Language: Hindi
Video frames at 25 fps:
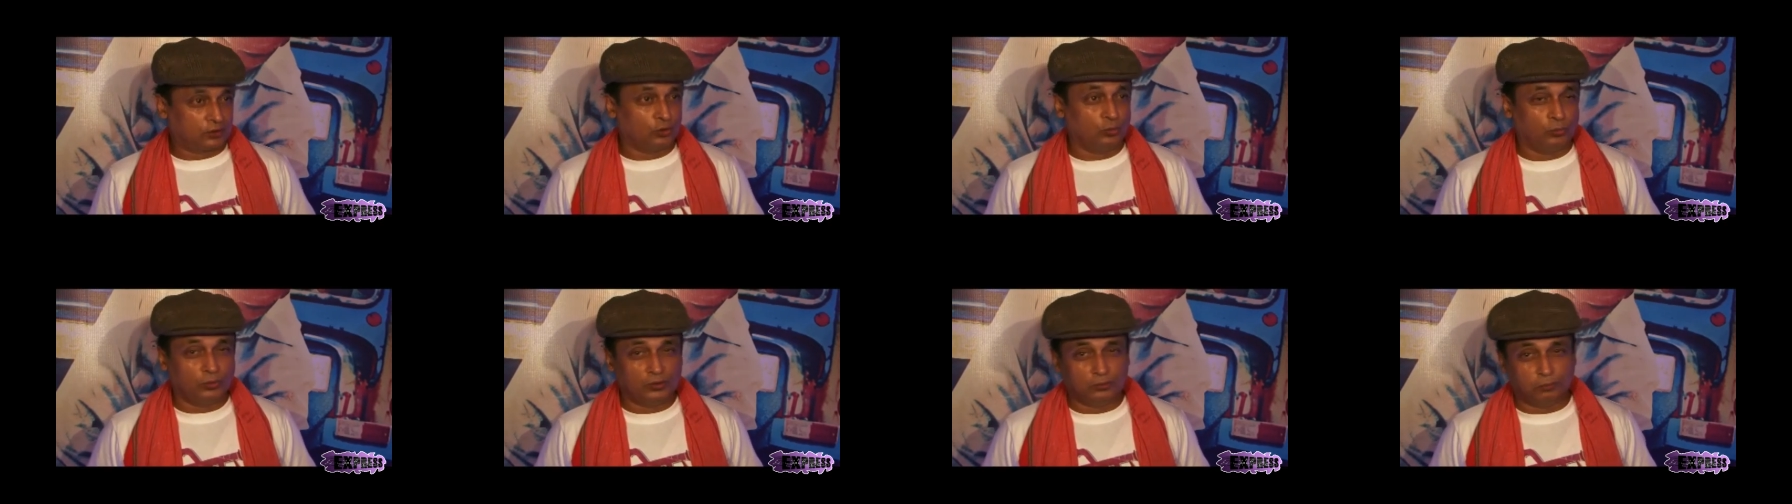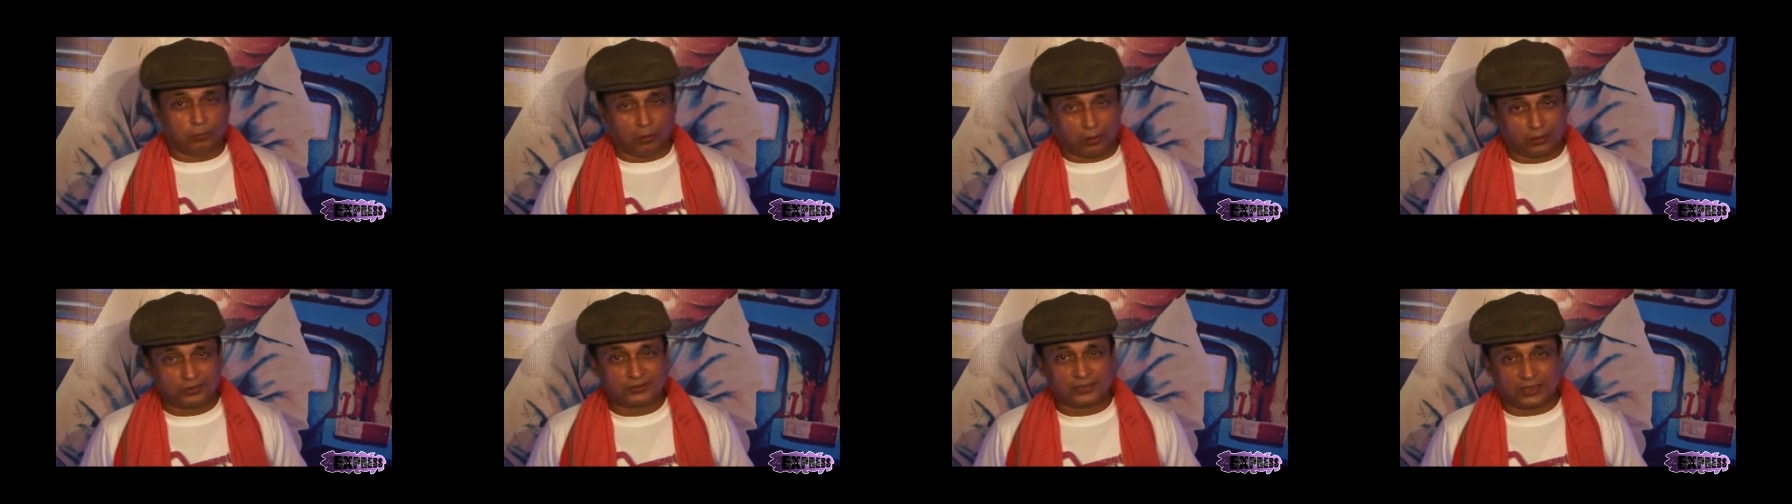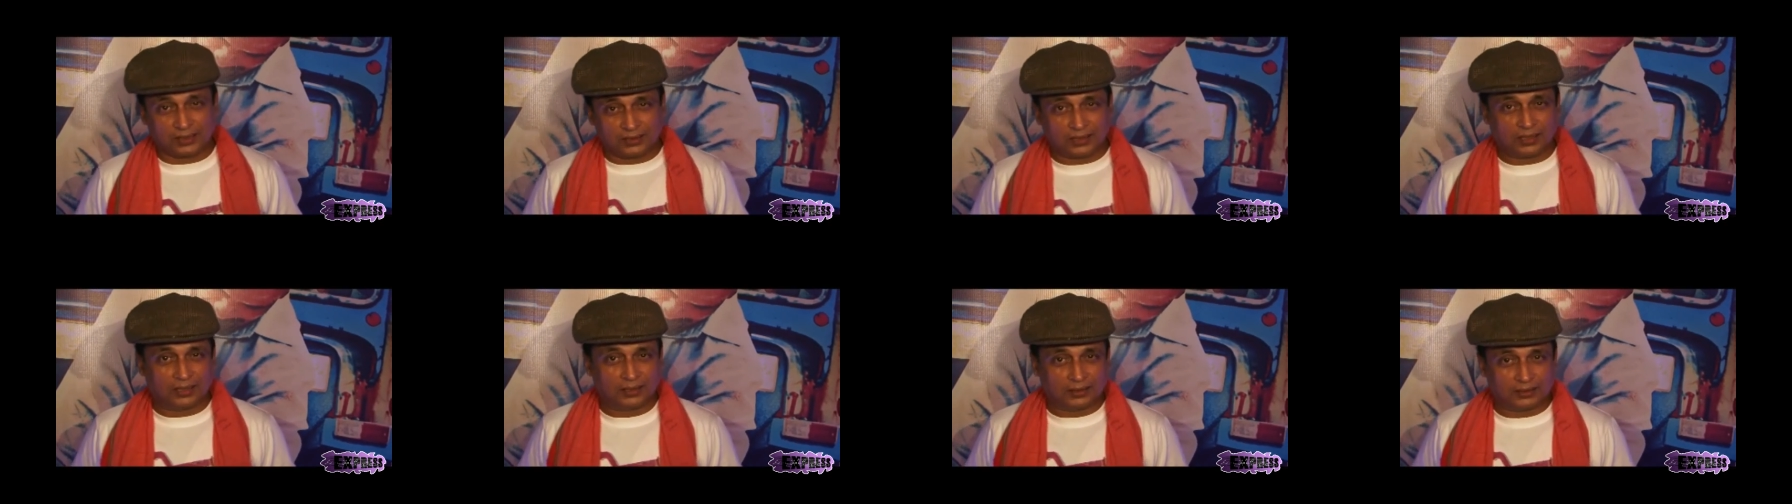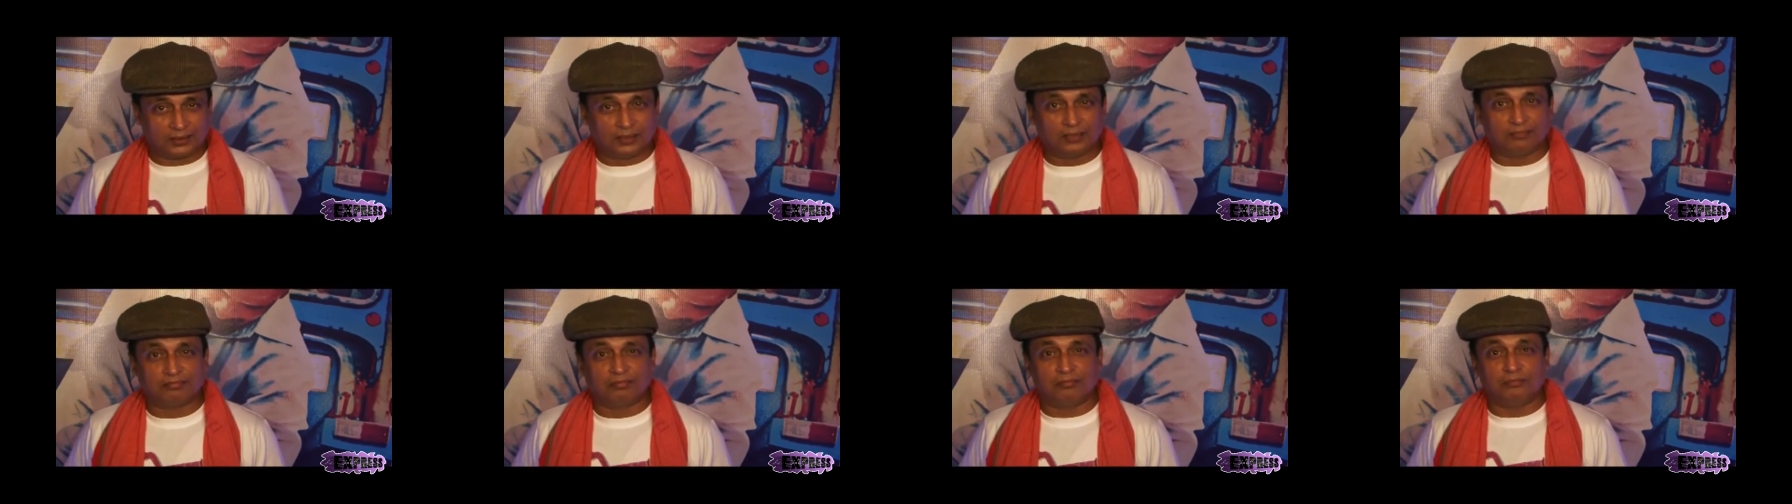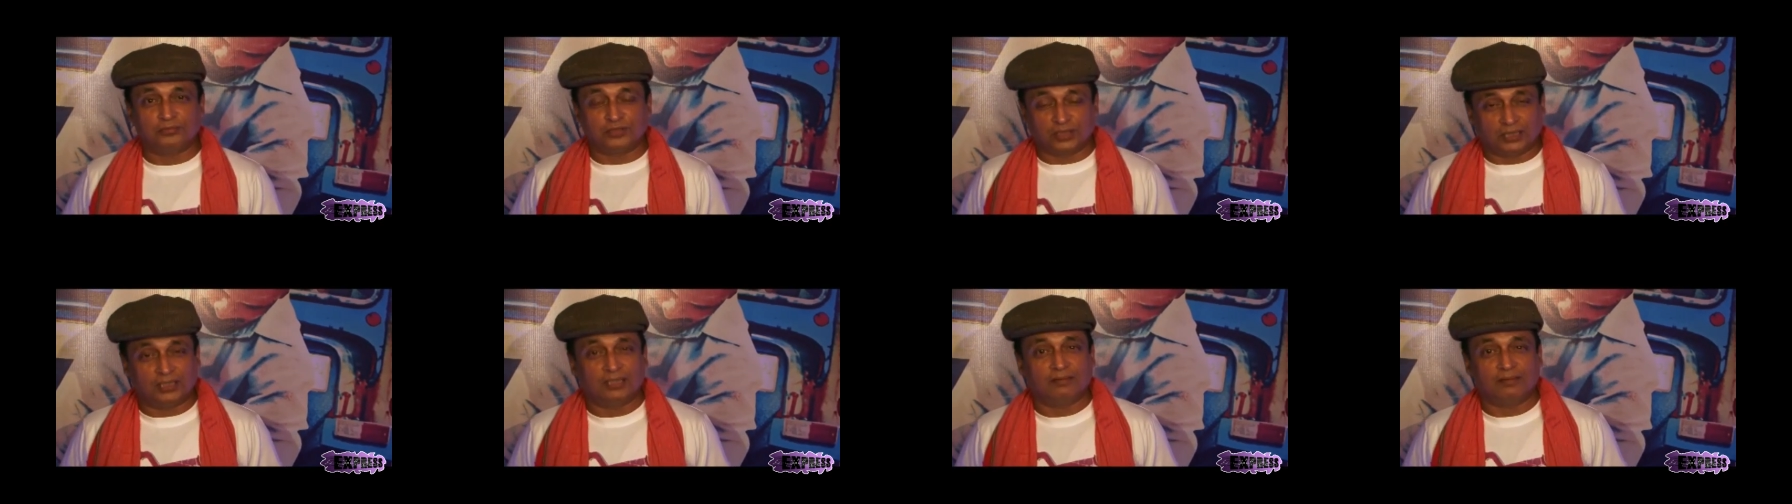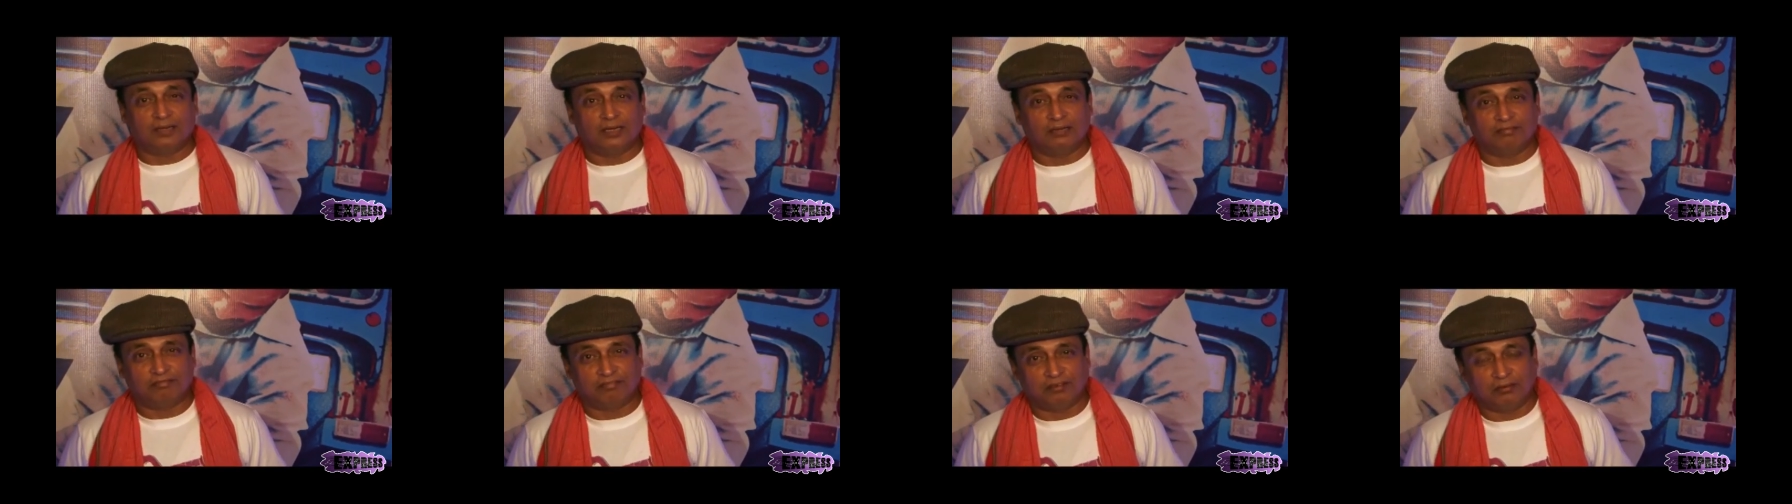जिसकी उम्मीद बहुत ज़्यादा है कि ये फिल्म
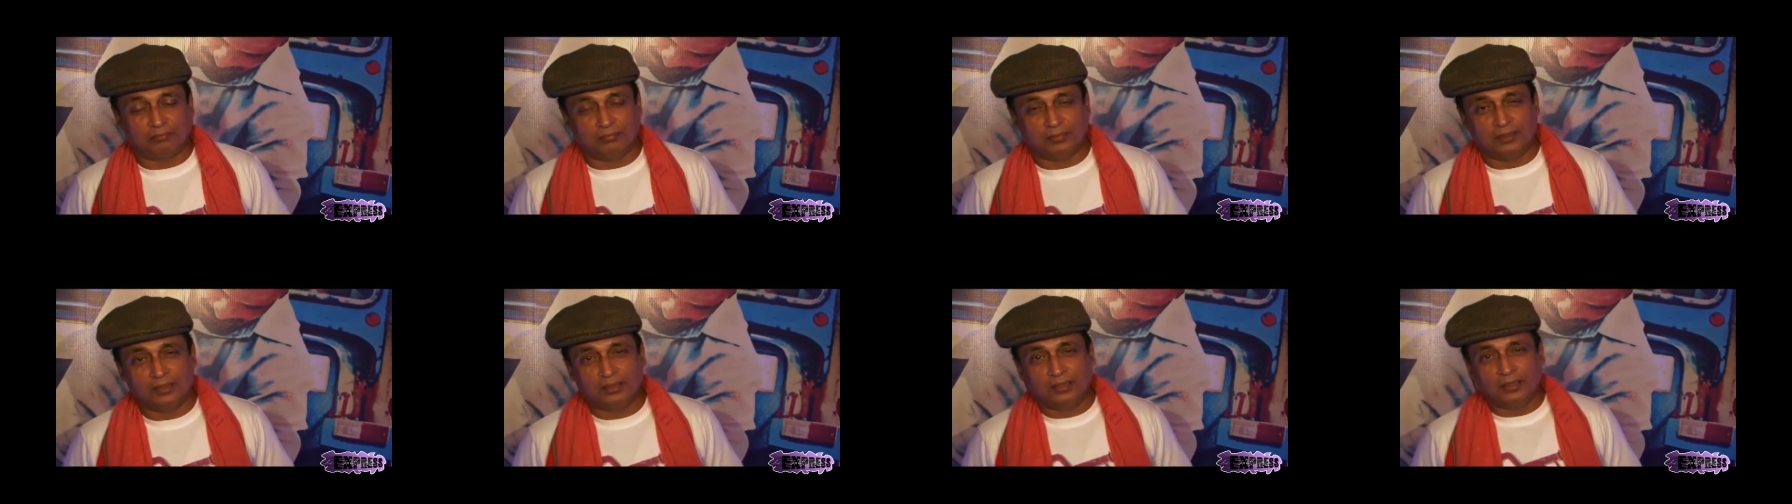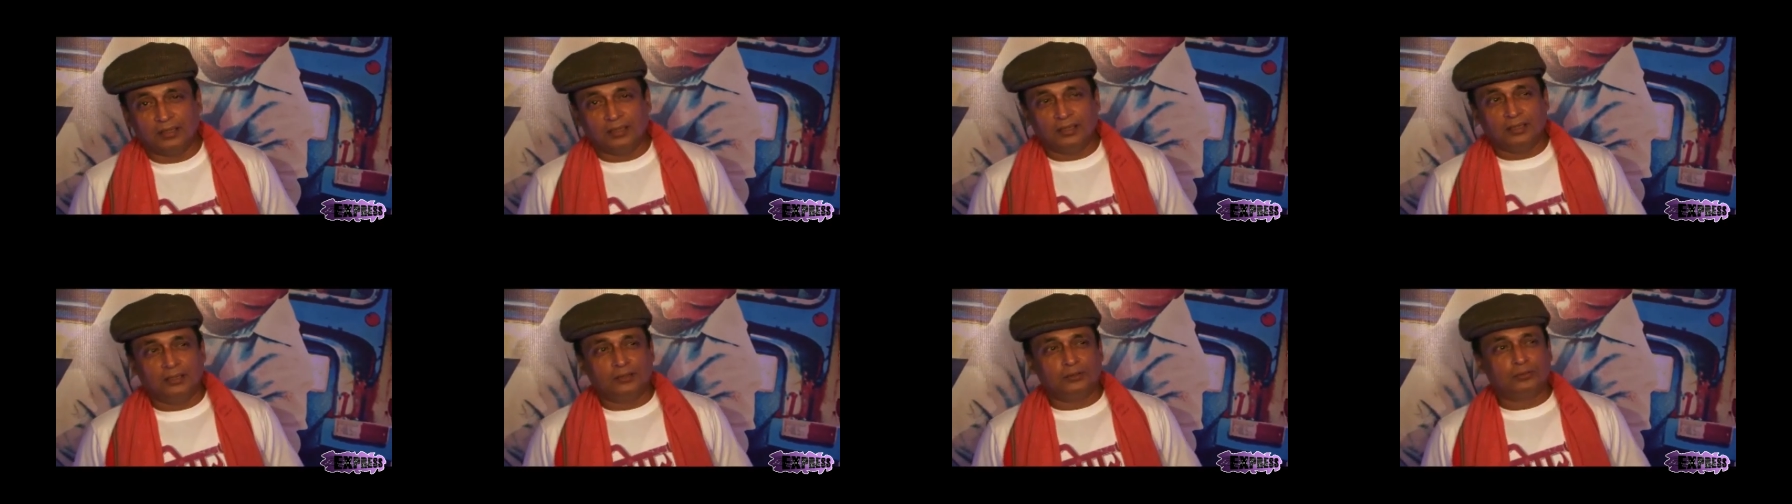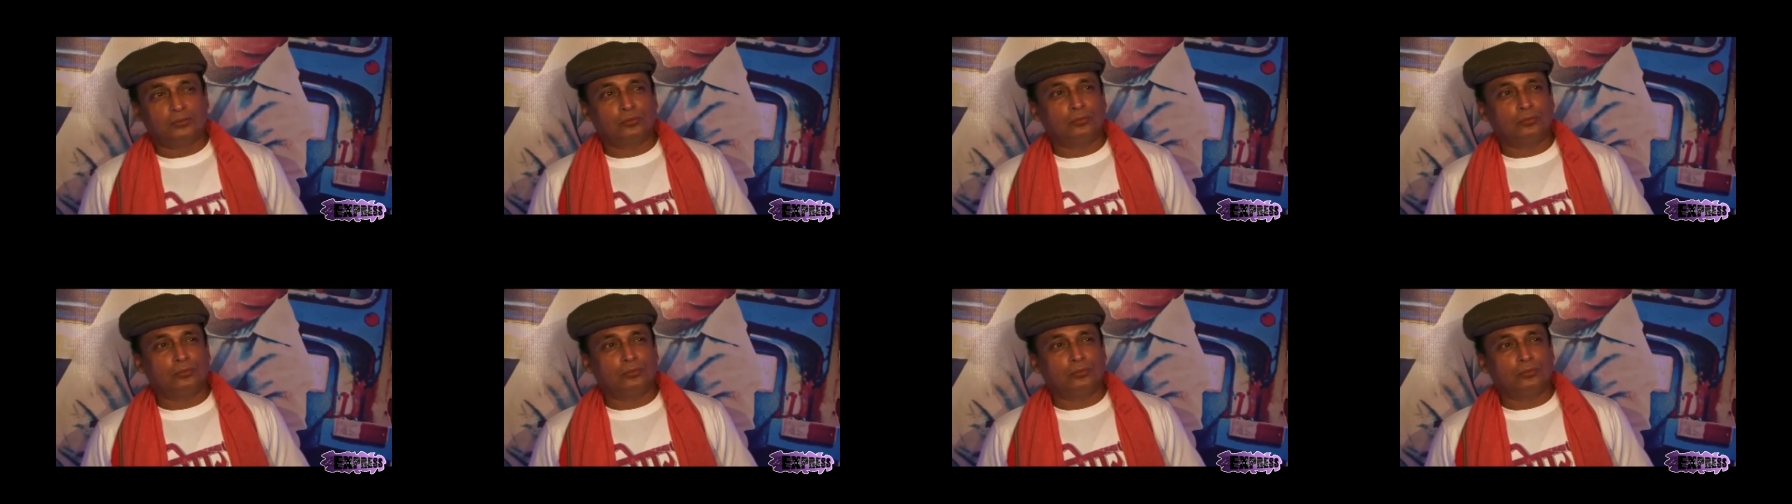चलने वाली फिल्म है